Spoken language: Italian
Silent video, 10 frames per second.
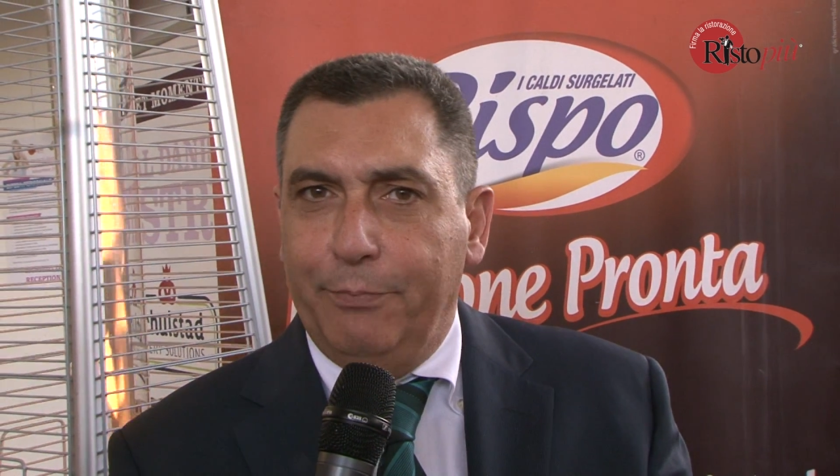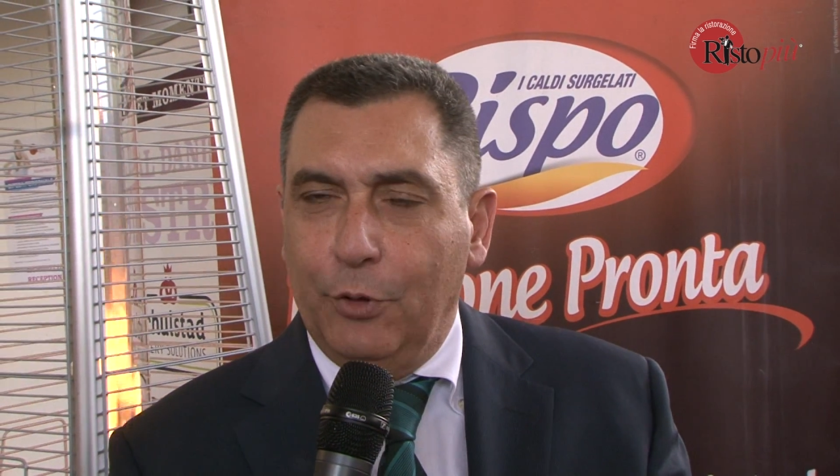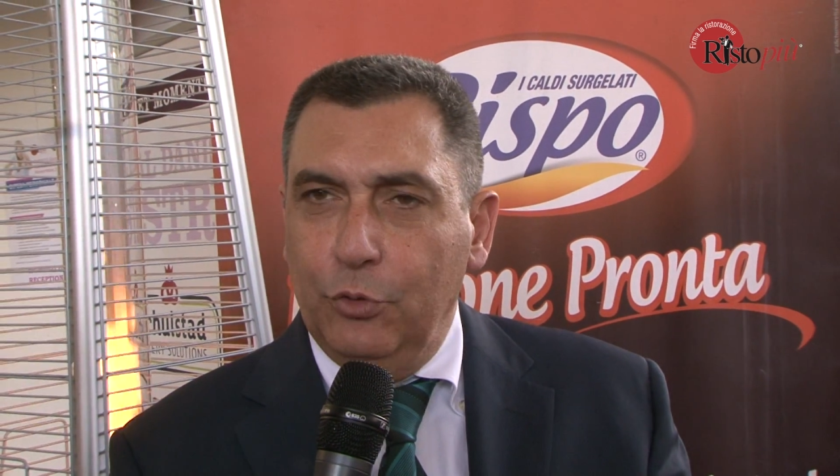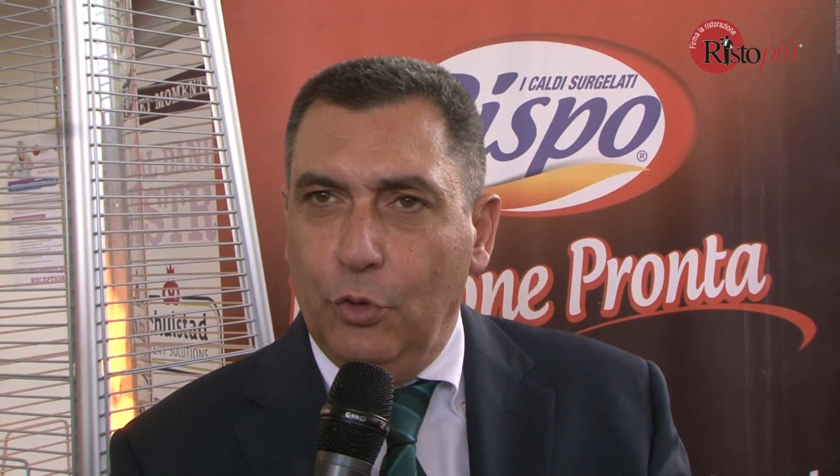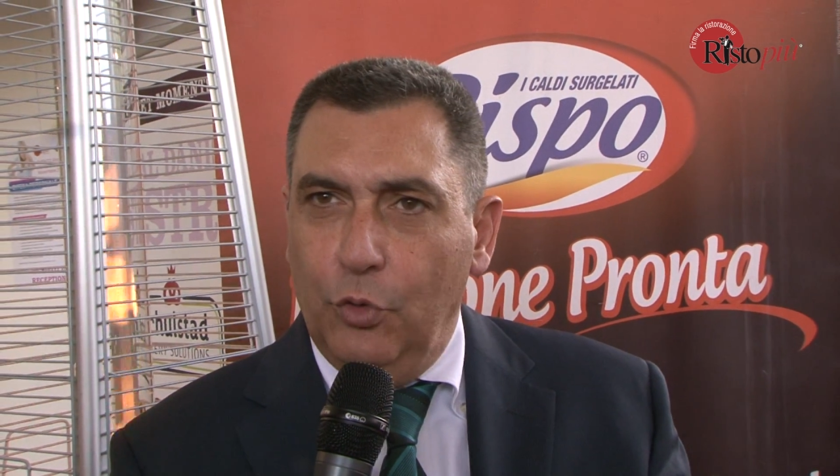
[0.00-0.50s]

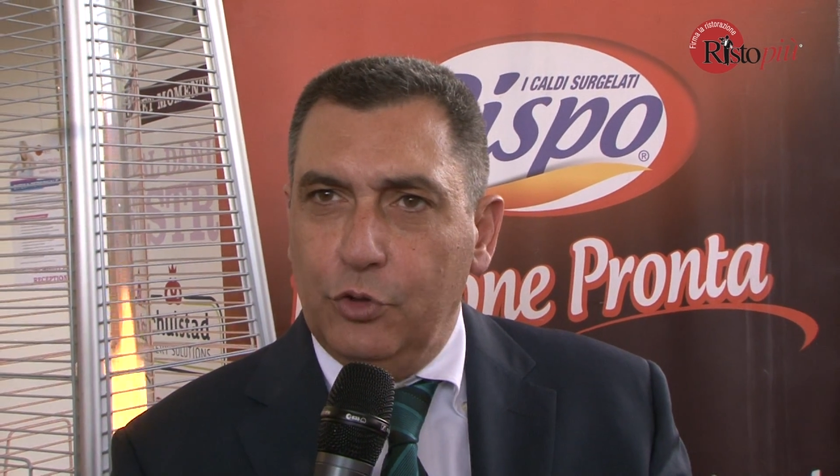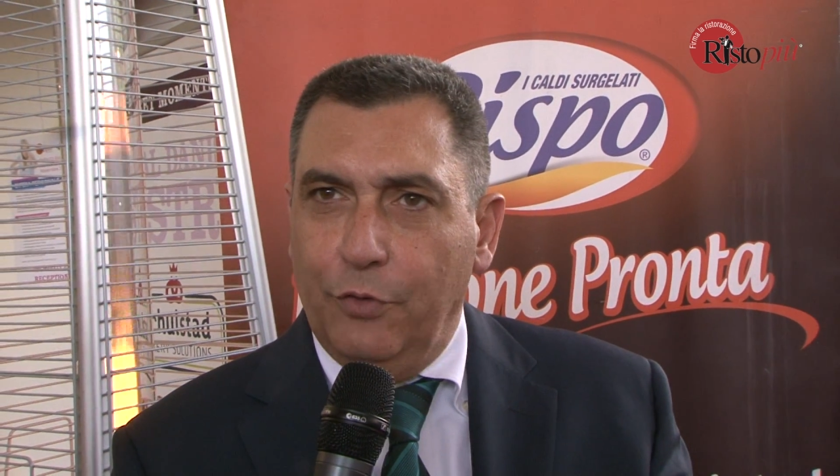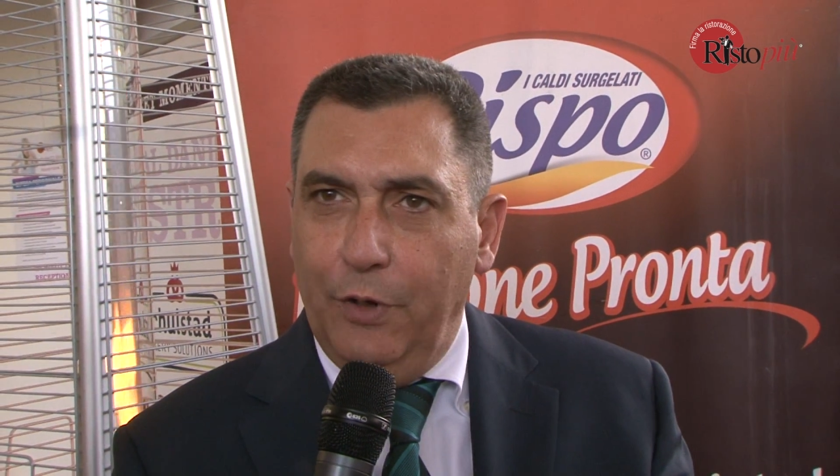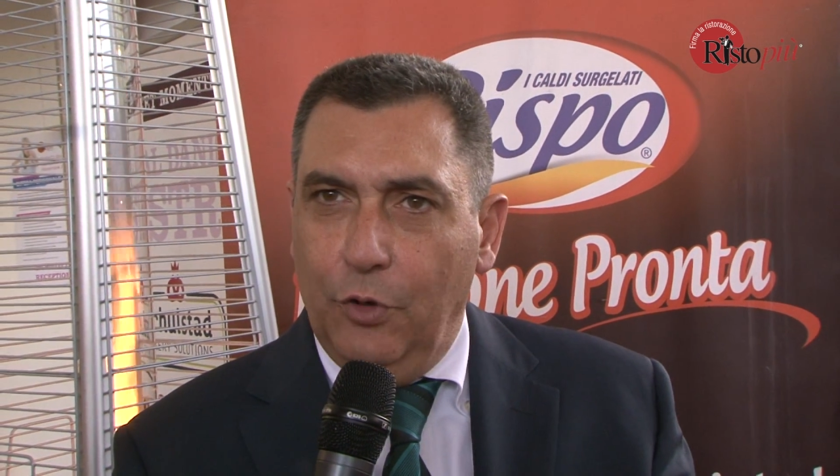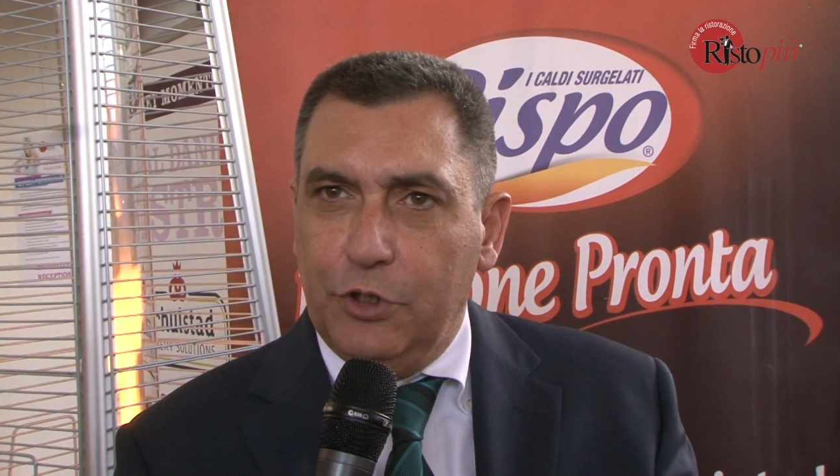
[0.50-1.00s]
pronto uso
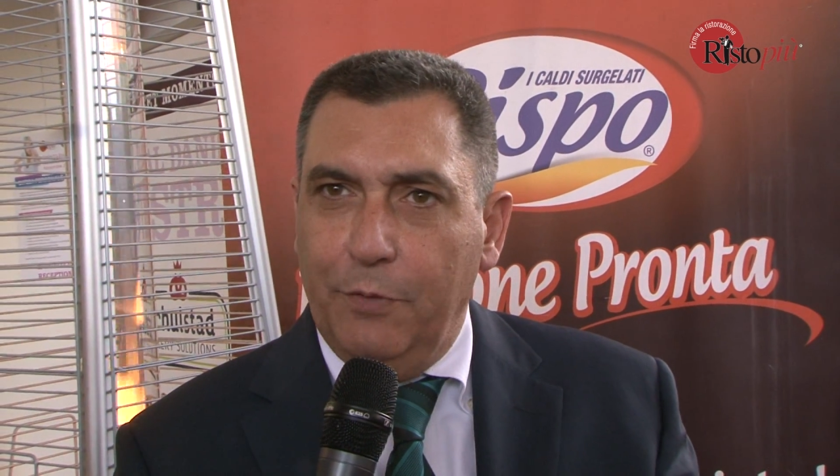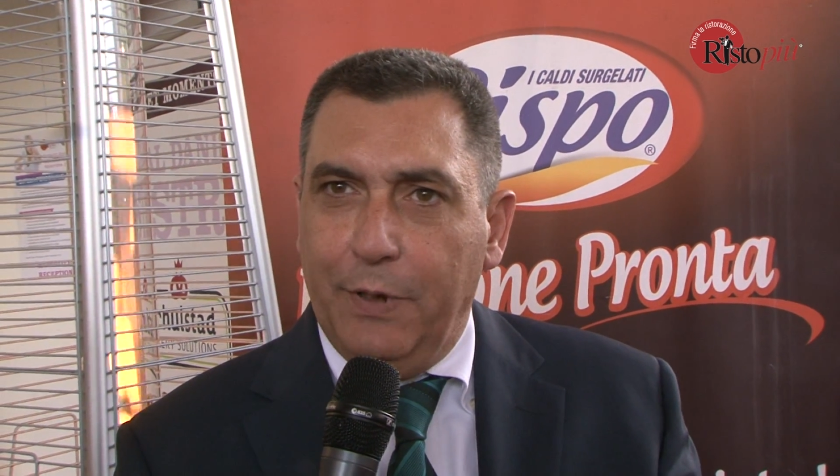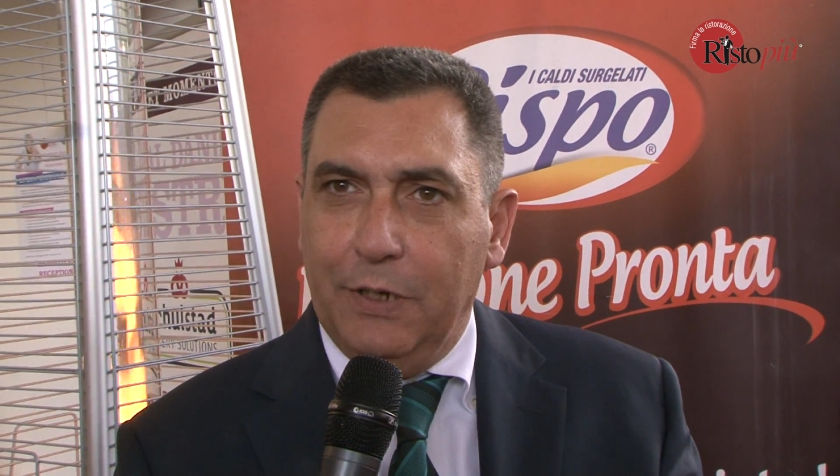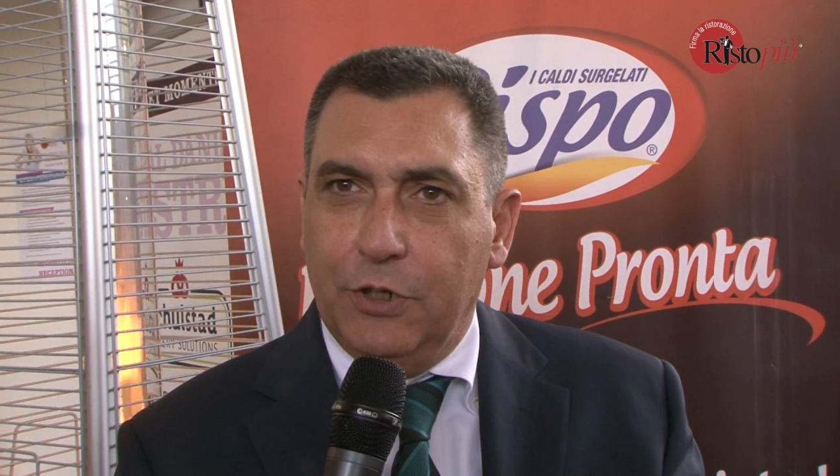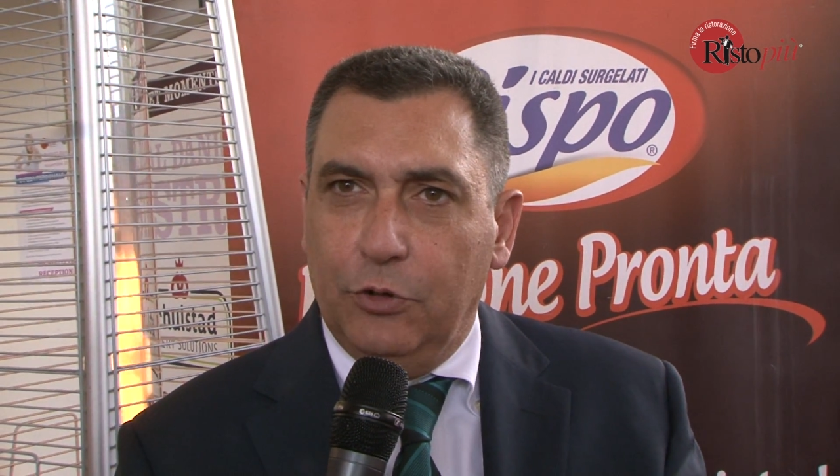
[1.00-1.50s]
veloce
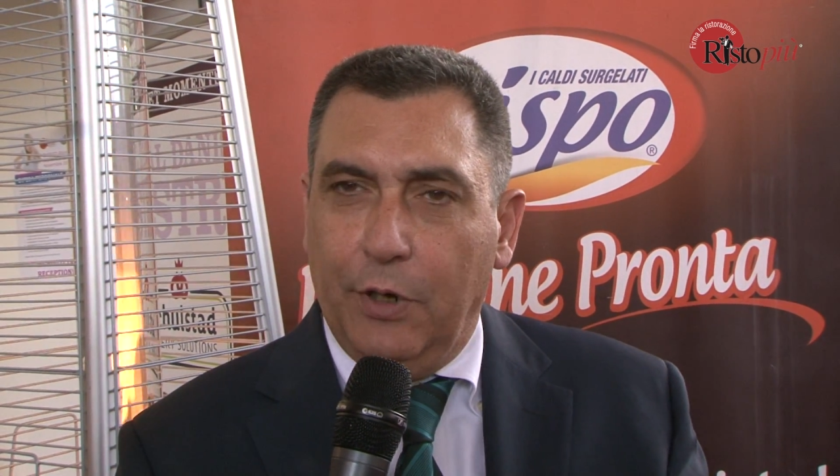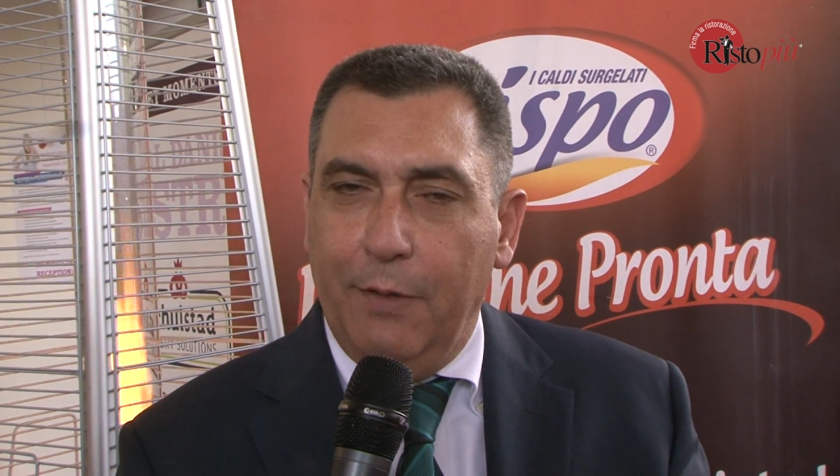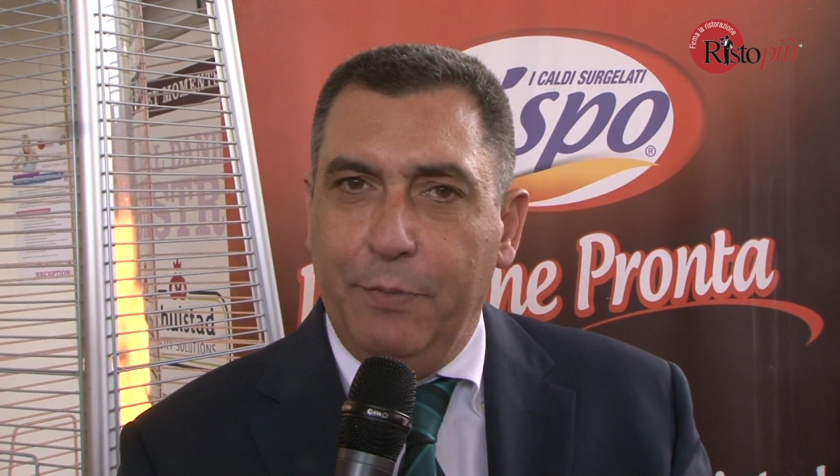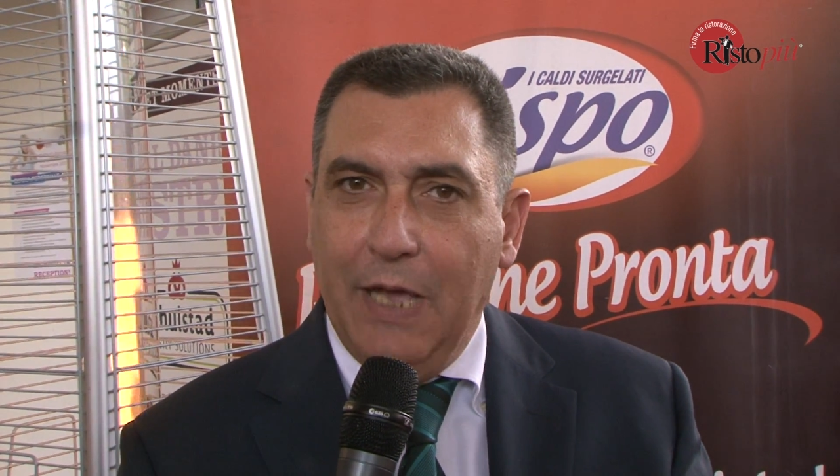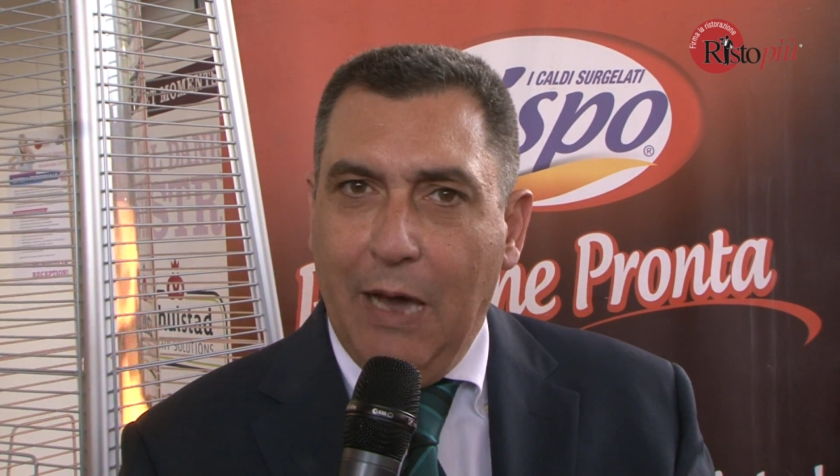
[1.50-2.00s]
per il settore
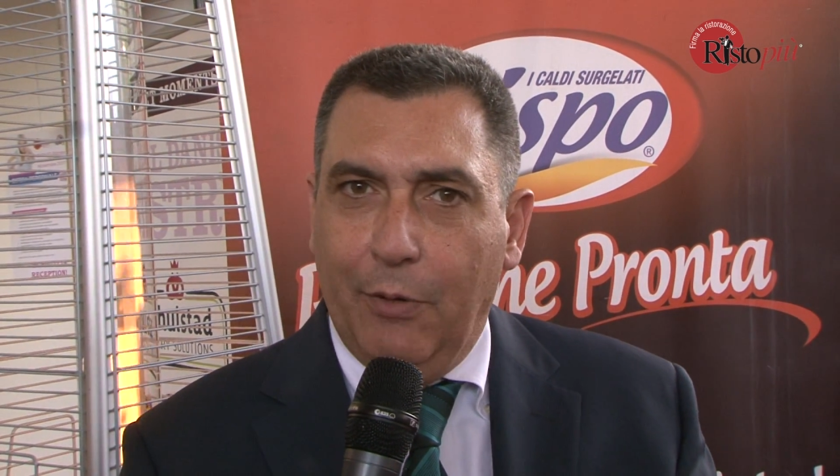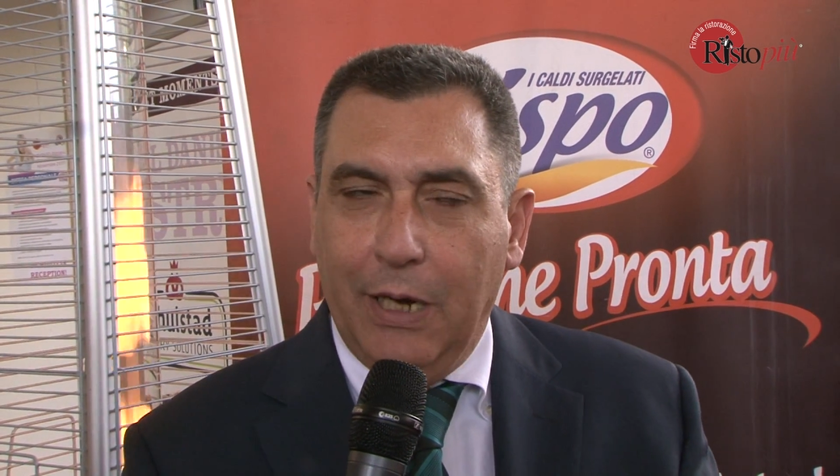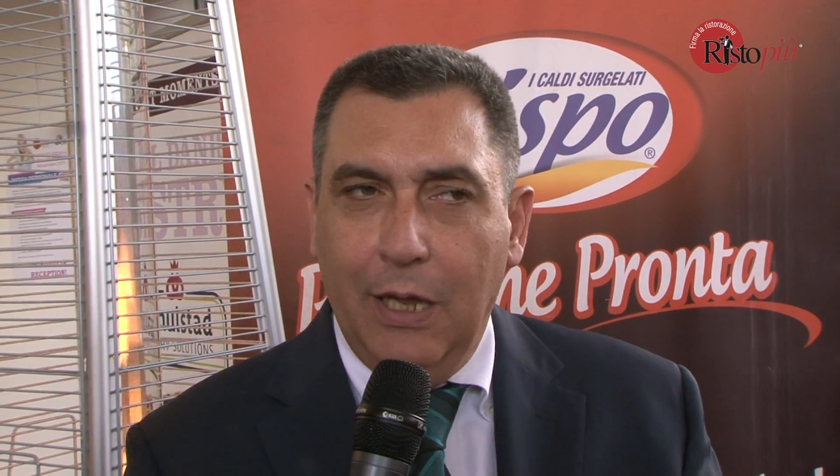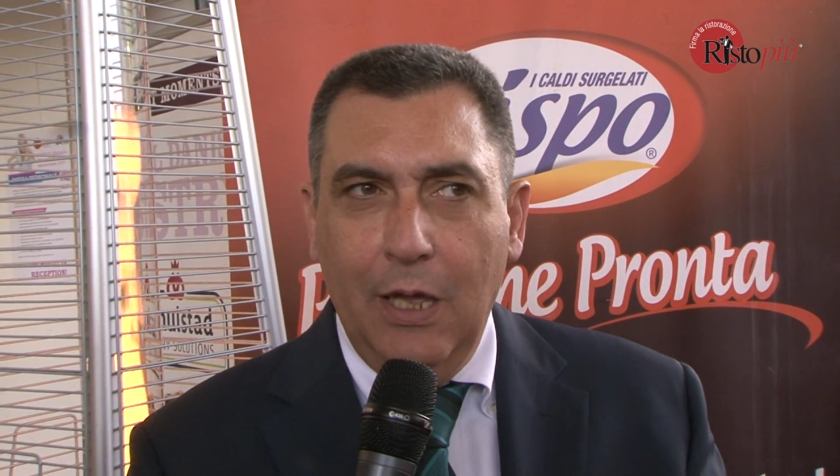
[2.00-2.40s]
happy hour.